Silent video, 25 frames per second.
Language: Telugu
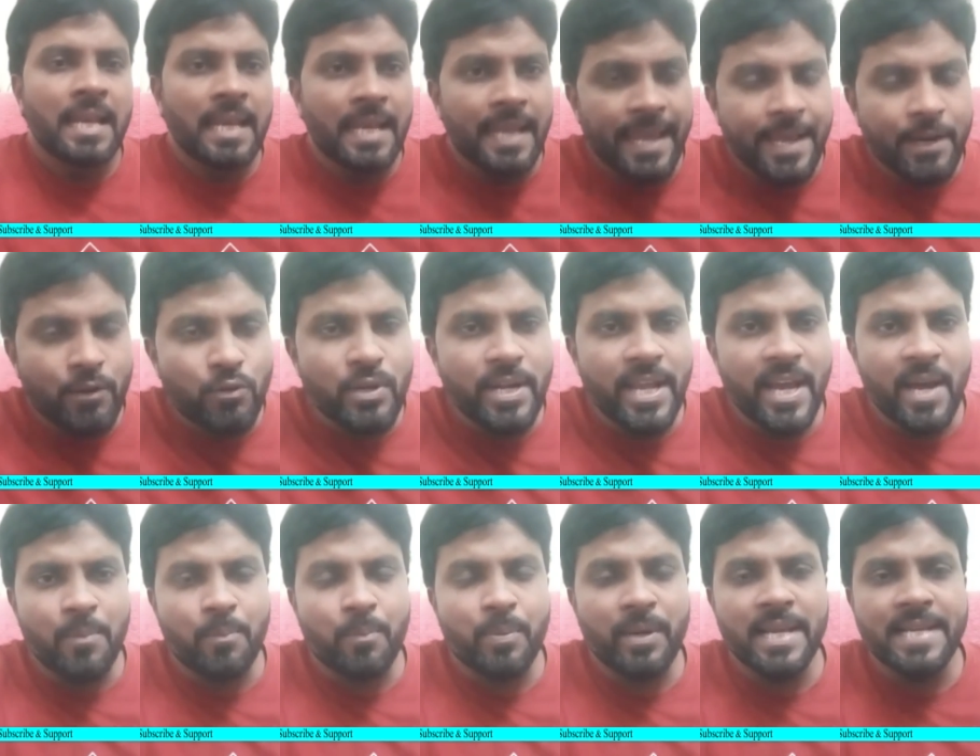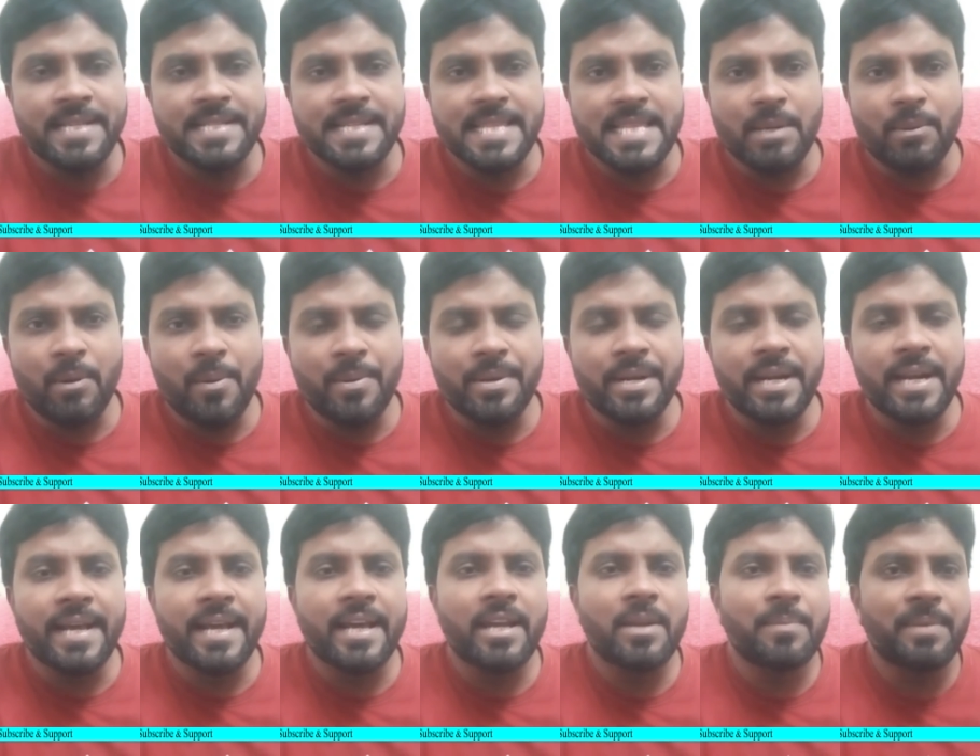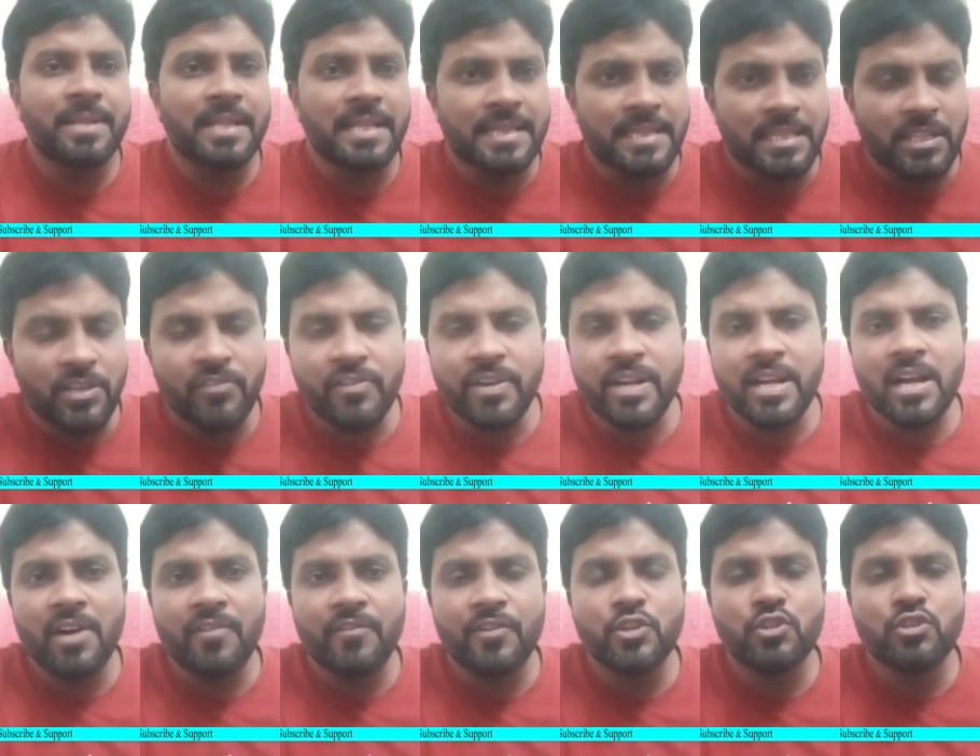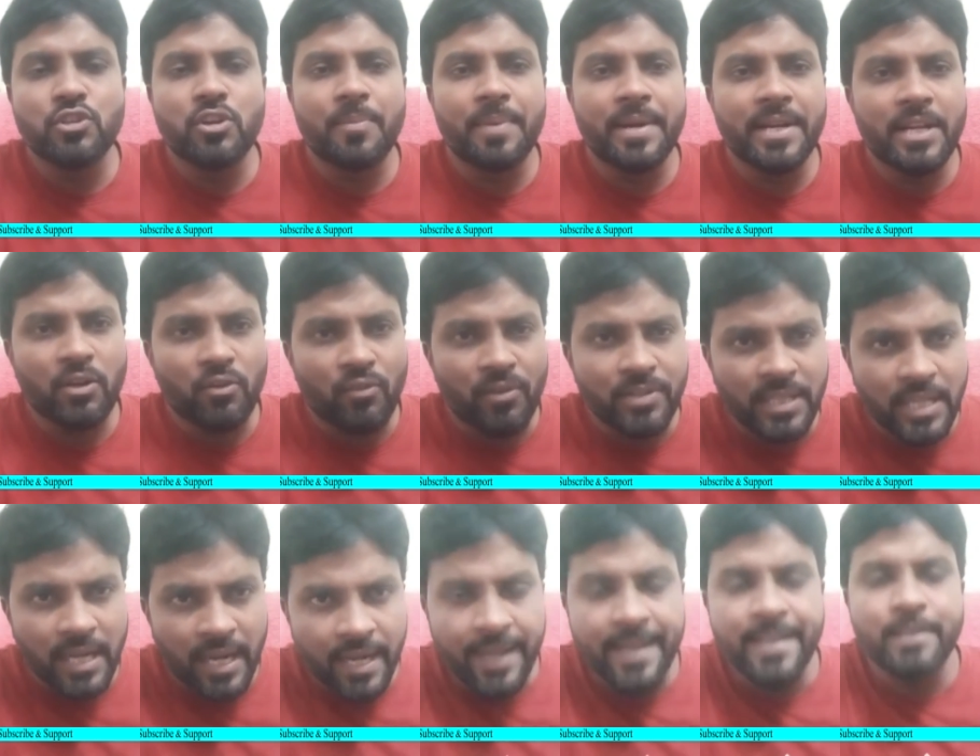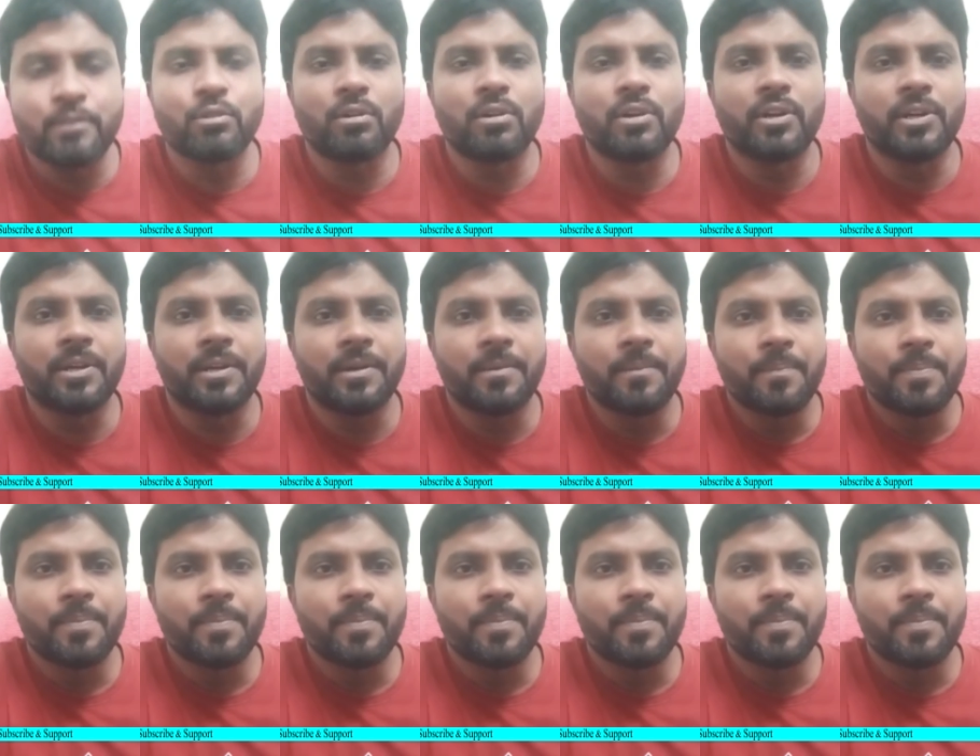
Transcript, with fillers: లేకుంటే అప్పుడే చంద్రబాబు నాయుడు గారి మీద తీవ్రంగా విరుచుకుపడ్డ కొందరు రైతులను